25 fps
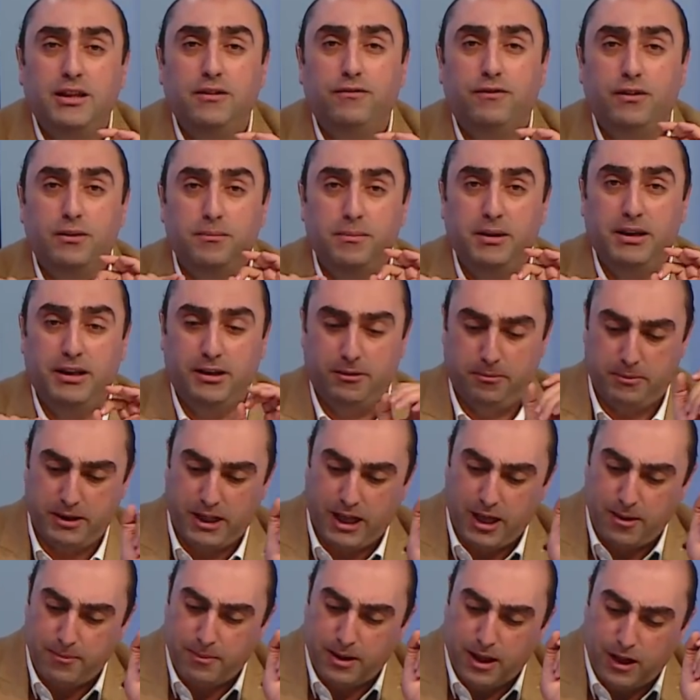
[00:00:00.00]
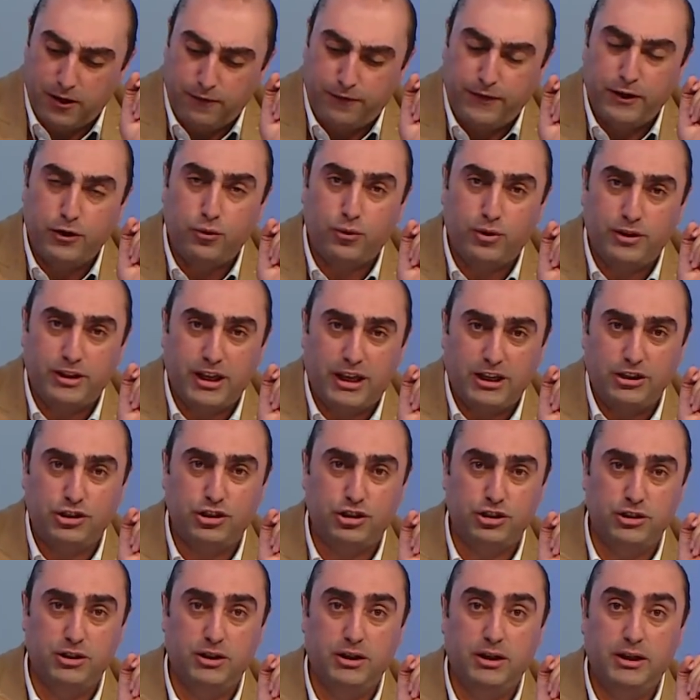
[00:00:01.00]
36% من عام
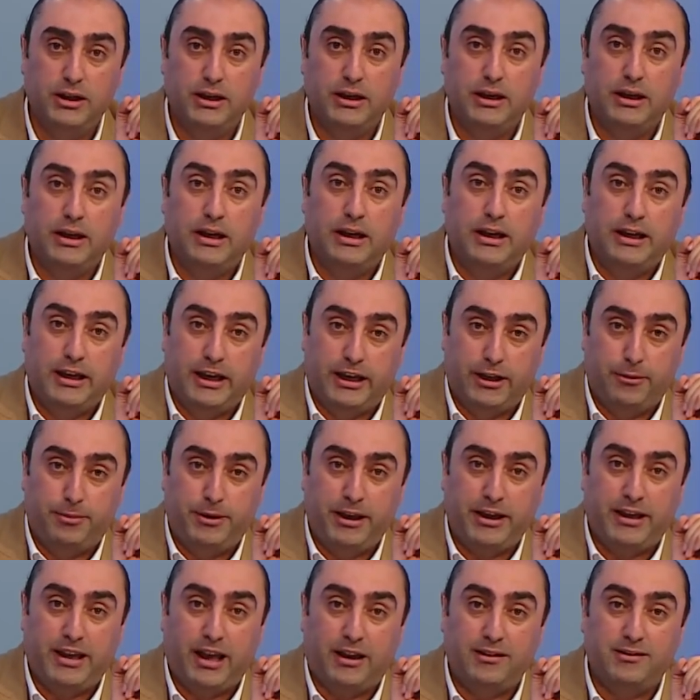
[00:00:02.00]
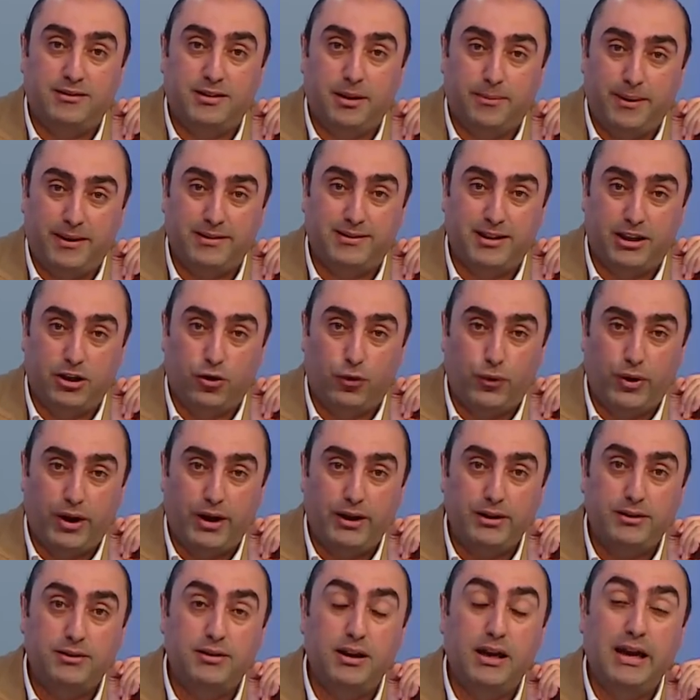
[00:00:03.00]
2011 يعني بتحكي عن سبع
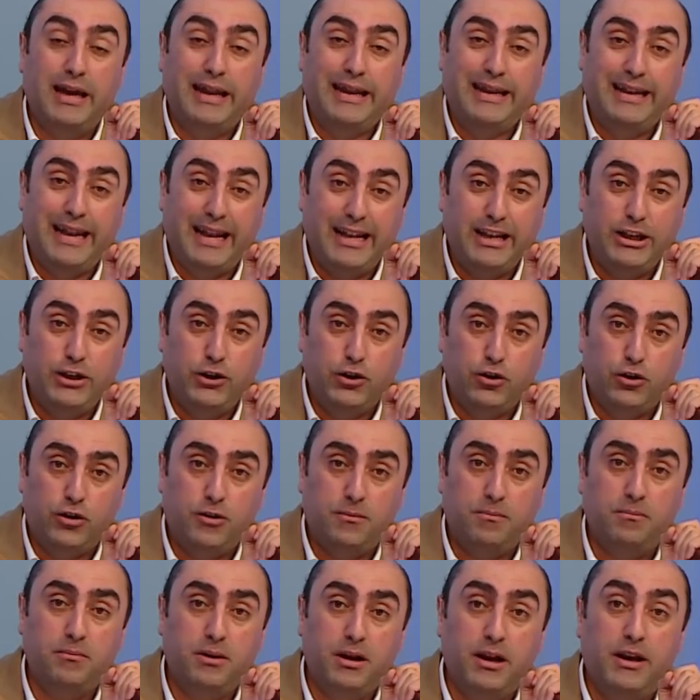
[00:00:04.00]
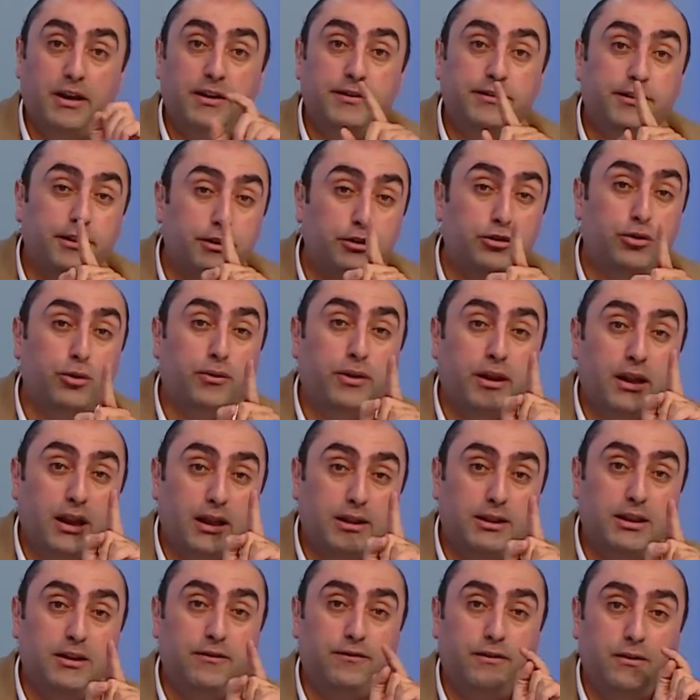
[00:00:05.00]
سنوات لليوم 36%
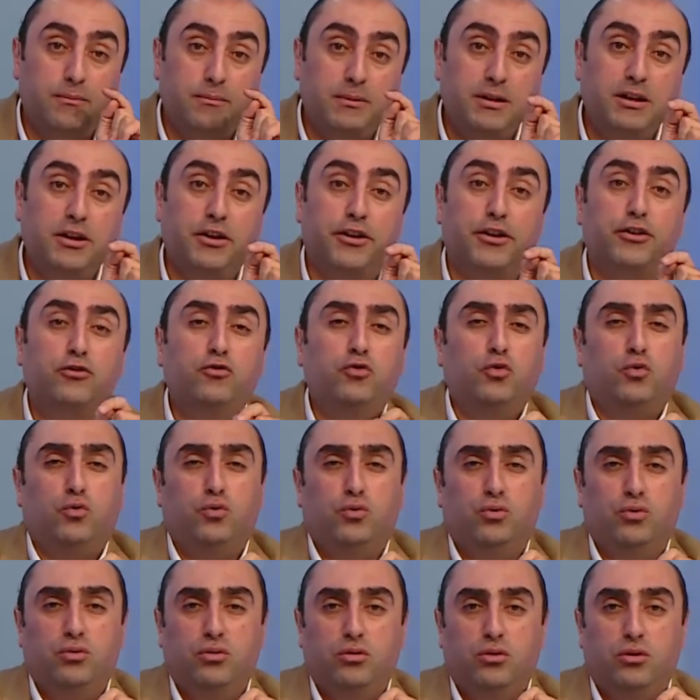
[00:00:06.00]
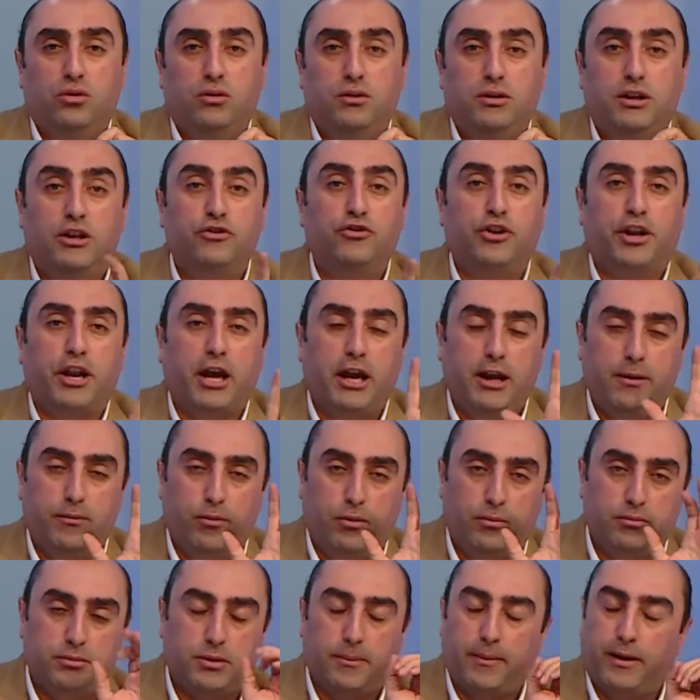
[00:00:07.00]
رجعوا
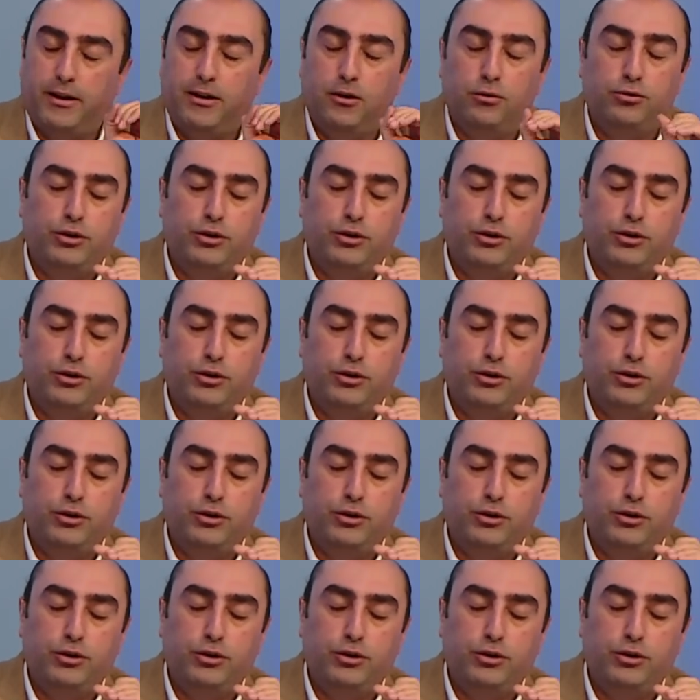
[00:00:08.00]
لجرائمهم طبعا لو